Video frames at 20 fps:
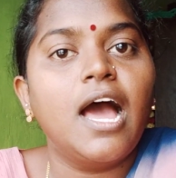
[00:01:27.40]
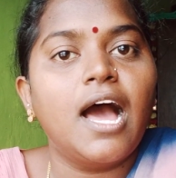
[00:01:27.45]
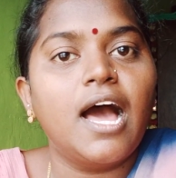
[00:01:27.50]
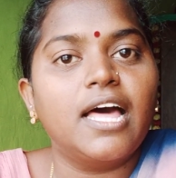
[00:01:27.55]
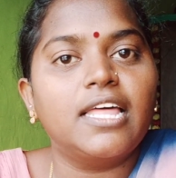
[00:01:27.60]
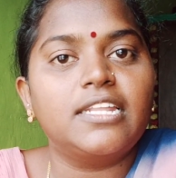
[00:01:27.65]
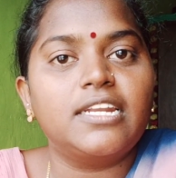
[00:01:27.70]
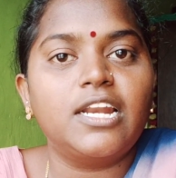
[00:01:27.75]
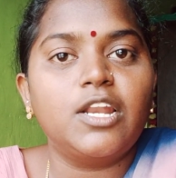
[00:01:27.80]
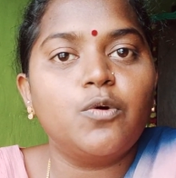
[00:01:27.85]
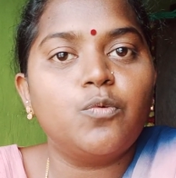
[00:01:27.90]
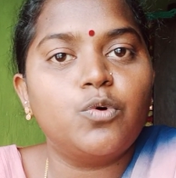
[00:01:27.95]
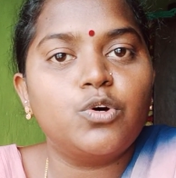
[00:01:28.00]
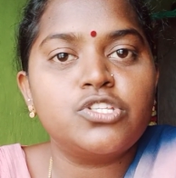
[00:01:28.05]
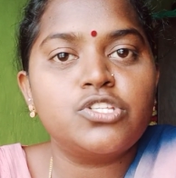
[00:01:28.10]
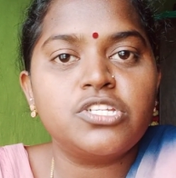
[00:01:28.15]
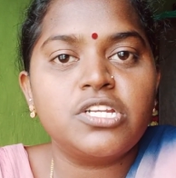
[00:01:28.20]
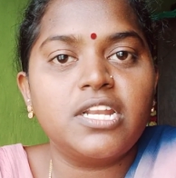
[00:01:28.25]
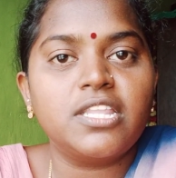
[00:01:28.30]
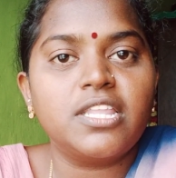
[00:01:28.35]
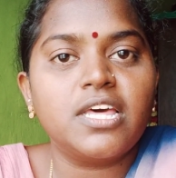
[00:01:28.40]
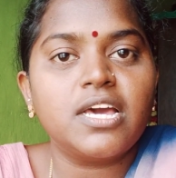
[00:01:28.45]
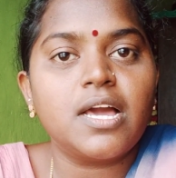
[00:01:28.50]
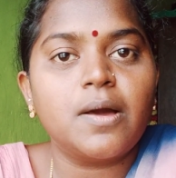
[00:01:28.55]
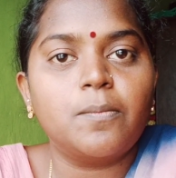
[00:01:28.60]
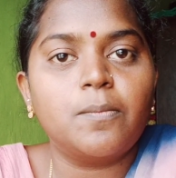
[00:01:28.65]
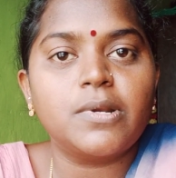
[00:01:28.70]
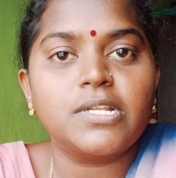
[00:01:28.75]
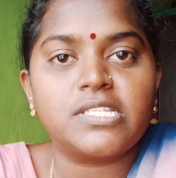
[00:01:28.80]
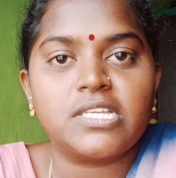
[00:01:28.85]
அதனால் ஒரிஜினல் தான்
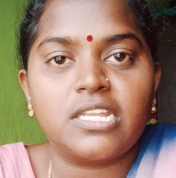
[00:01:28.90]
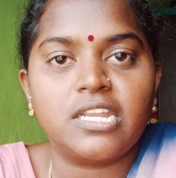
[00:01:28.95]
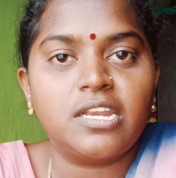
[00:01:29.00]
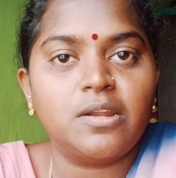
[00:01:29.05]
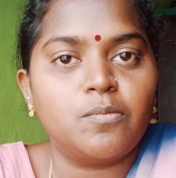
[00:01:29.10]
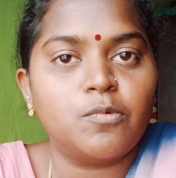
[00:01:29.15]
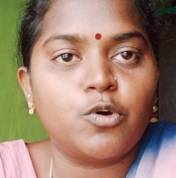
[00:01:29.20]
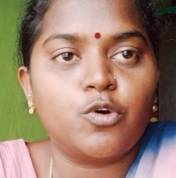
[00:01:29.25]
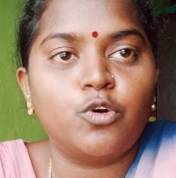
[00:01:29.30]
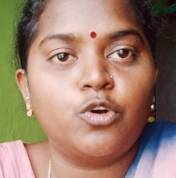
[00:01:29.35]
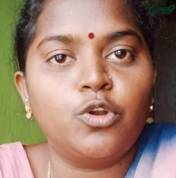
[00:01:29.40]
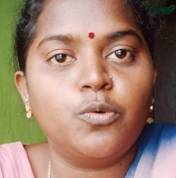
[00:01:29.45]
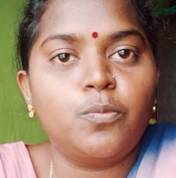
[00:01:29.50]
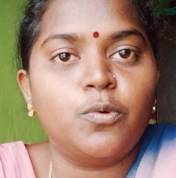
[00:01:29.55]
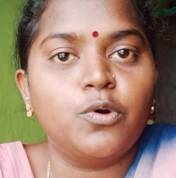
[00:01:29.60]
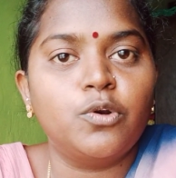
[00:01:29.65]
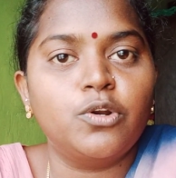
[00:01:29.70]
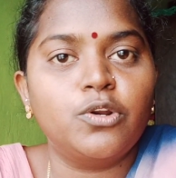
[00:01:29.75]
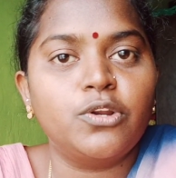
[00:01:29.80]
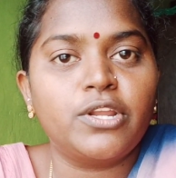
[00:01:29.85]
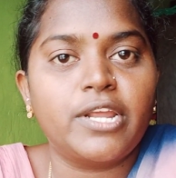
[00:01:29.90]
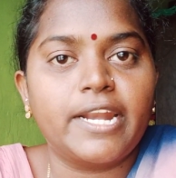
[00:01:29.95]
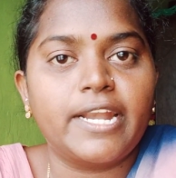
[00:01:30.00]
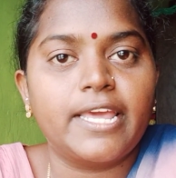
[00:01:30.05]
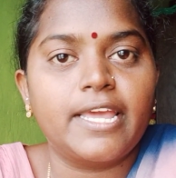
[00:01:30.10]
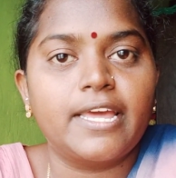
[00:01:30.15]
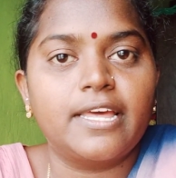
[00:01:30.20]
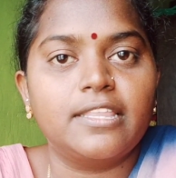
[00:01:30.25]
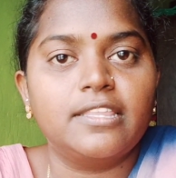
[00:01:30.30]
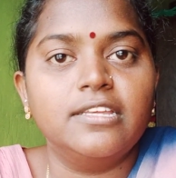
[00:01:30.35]
கம்பல்சரி நம்ம கொண்டு போகணும்னு
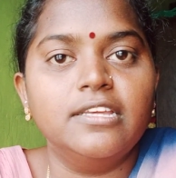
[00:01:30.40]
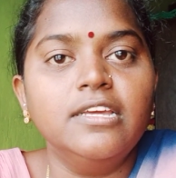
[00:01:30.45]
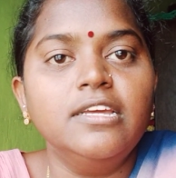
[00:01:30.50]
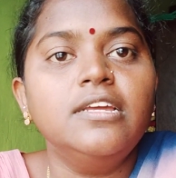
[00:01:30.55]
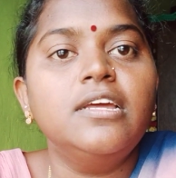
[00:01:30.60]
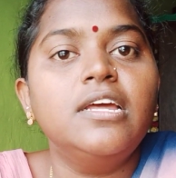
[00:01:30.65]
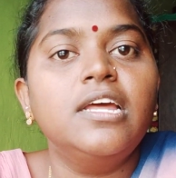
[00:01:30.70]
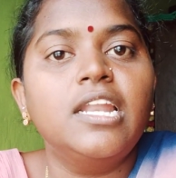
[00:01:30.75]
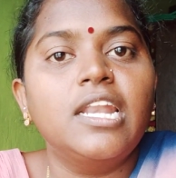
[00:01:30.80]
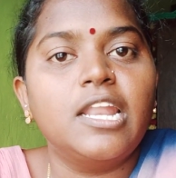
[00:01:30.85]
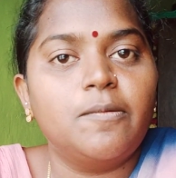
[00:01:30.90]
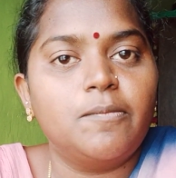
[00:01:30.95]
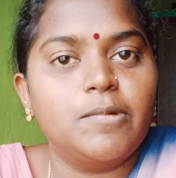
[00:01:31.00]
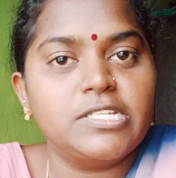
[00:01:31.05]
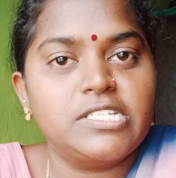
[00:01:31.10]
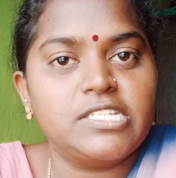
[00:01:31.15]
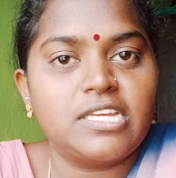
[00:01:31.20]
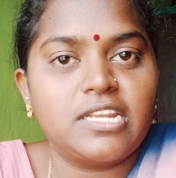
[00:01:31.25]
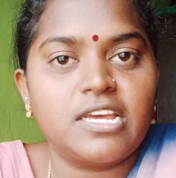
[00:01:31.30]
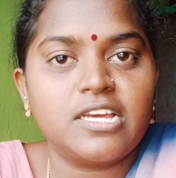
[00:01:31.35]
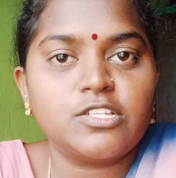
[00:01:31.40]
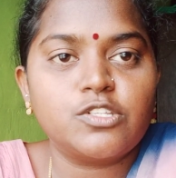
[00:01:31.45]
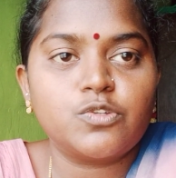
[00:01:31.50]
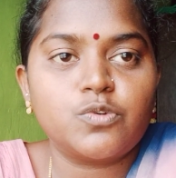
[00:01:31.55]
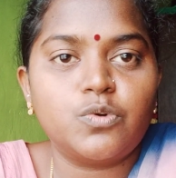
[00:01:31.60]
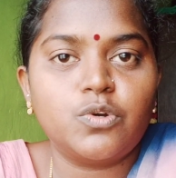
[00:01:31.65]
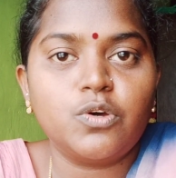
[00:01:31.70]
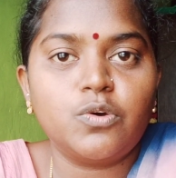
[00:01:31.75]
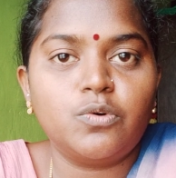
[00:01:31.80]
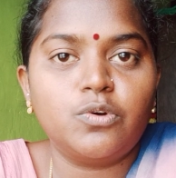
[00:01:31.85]
கிடையாது நம்ம ஜெராக்ஸ்
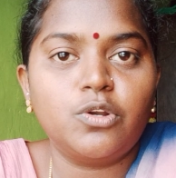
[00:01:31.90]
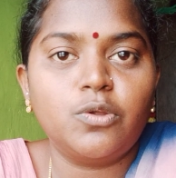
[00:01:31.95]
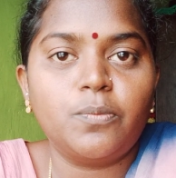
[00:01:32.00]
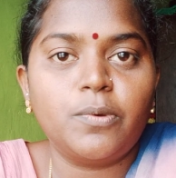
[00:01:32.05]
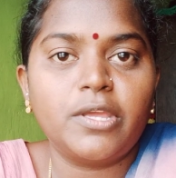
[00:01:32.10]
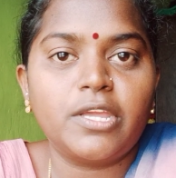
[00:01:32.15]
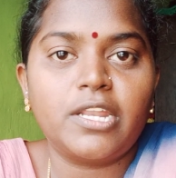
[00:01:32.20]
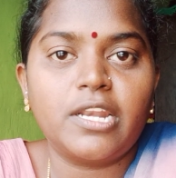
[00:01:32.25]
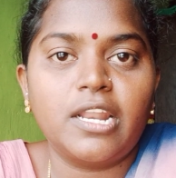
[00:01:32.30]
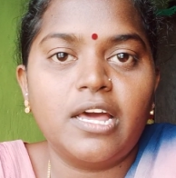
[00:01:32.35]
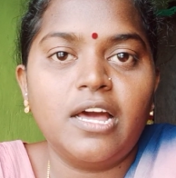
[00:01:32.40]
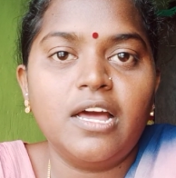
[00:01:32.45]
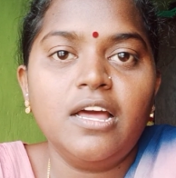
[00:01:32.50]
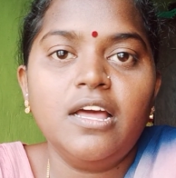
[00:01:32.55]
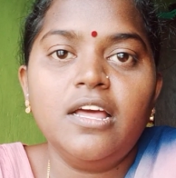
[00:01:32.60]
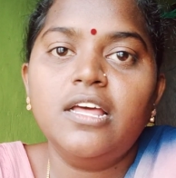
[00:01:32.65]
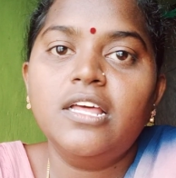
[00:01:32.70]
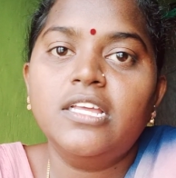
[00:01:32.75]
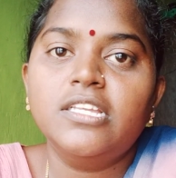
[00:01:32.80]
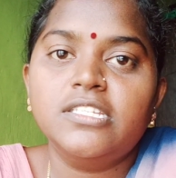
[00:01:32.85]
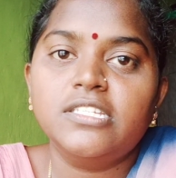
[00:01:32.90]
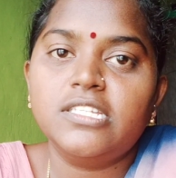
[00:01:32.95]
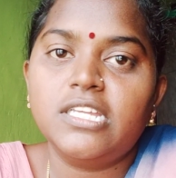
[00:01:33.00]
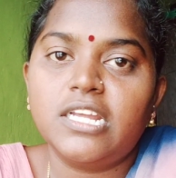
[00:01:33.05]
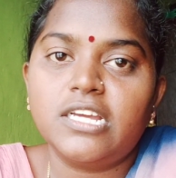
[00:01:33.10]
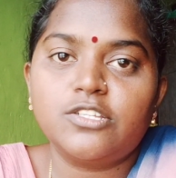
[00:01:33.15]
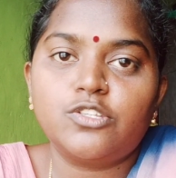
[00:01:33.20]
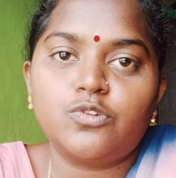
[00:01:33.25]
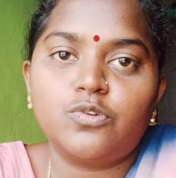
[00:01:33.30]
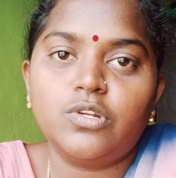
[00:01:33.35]
கூட கொண்டு போய்க்கலாம்
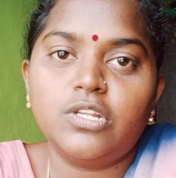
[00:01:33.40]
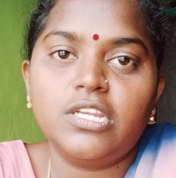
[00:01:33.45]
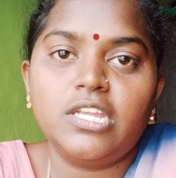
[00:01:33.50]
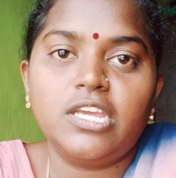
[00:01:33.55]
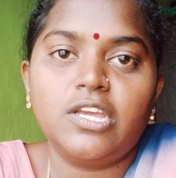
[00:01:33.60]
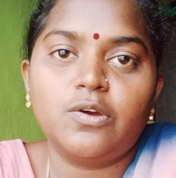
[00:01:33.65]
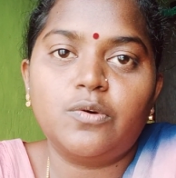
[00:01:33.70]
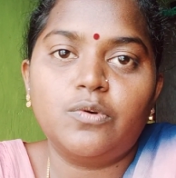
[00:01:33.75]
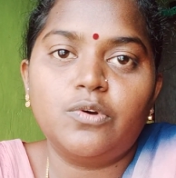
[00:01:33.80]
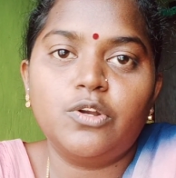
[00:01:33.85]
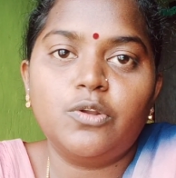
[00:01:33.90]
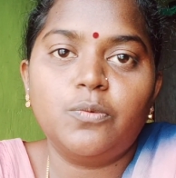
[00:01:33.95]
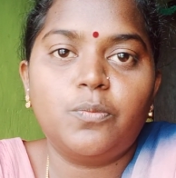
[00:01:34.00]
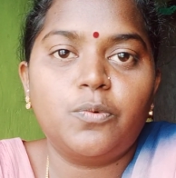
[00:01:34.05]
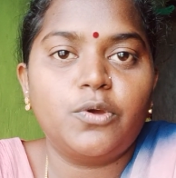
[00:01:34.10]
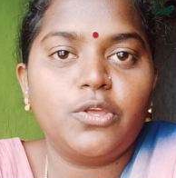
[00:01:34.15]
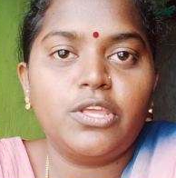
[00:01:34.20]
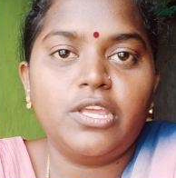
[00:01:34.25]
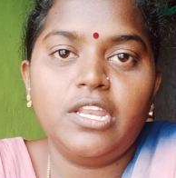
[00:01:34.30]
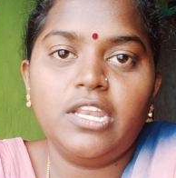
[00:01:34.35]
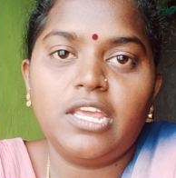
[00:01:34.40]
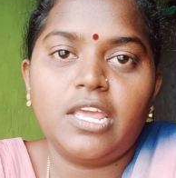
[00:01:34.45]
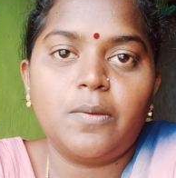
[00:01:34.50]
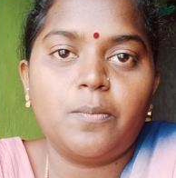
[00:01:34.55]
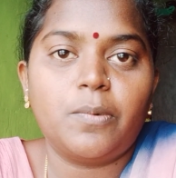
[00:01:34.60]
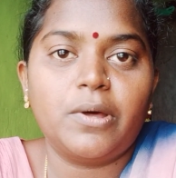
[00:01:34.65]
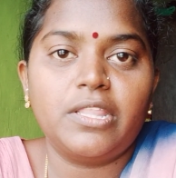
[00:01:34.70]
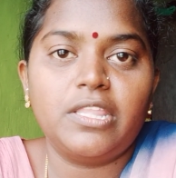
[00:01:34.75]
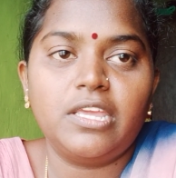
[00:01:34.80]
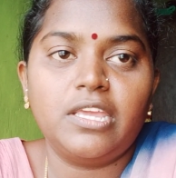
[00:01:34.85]
ஜெராக்ஸ் கூட நீங்கள் கொண்டு போய்
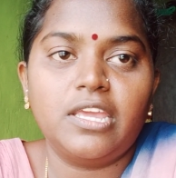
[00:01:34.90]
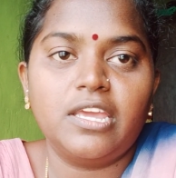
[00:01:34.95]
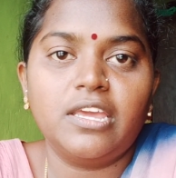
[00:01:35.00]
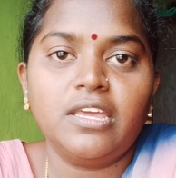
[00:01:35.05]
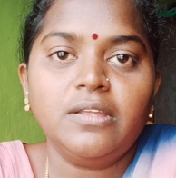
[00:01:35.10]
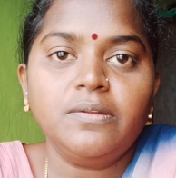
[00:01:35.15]
நீங்கள் பதிங்க